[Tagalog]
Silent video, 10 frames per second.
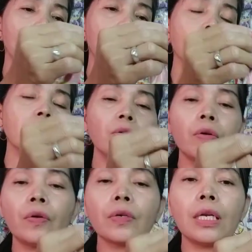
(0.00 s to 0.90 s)

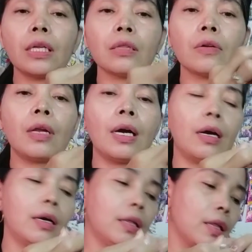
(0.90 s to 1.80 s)
So, ganito
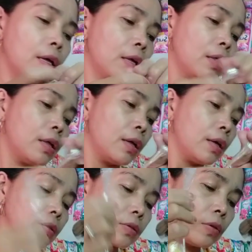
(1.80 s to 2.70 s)
lang.
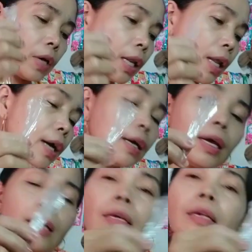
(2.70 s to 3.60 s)
So, kailangan
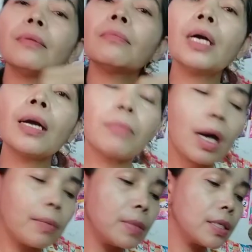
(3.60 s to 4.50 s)
natin mga
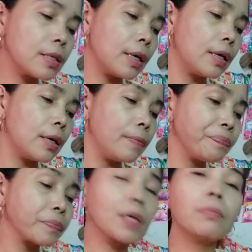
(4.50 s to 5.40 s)
mamis na
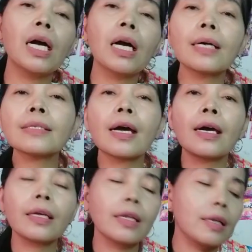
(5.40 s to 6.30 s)
mga
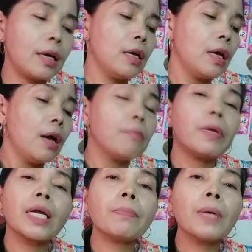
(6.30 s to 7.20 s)
kasari na
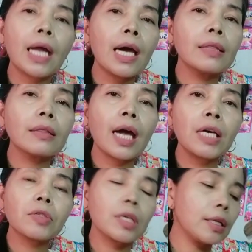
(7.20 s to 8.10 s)
para paraan
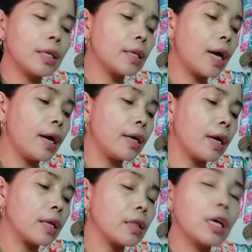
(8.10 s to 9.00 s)
tayo sa tindahan
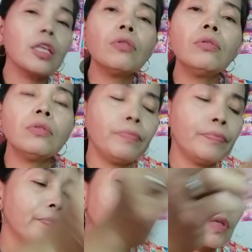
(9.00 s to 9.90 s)
natin. Yung
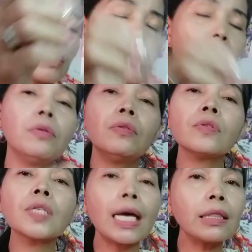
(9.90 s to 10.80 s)
kung
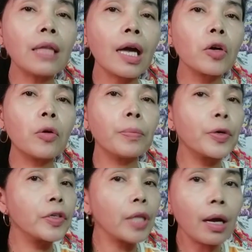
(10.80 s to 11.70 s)
saan tayo
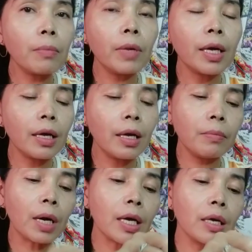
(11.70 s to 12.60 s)
komportable,
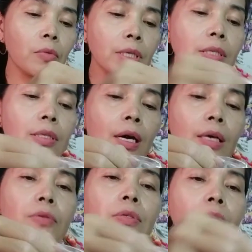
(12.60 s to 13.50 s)
makaiwas
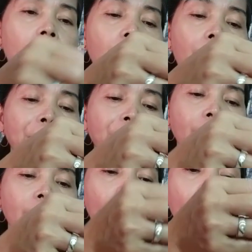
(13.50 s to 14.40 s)
tayo sa
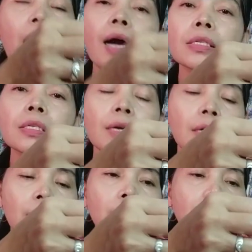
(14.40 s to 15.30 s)

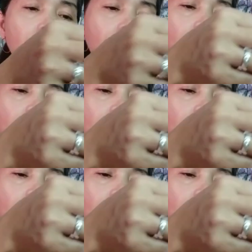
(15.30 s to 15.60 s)
hassle kasi